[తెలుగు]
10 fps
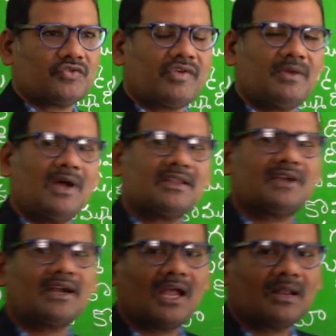
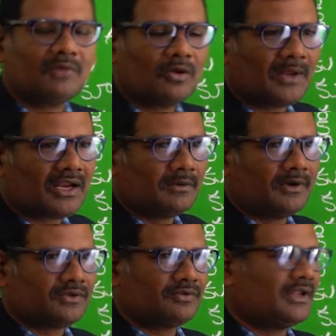ద్విమాత్ర కాలంలో
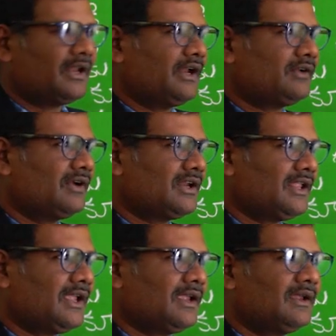పలకబడుతుందా
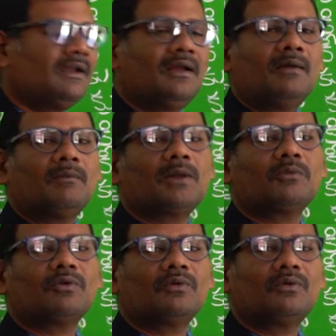అనేటువంటిది
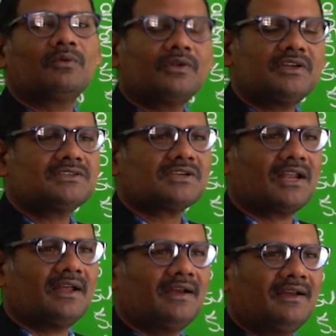మనము గుర్తించాలి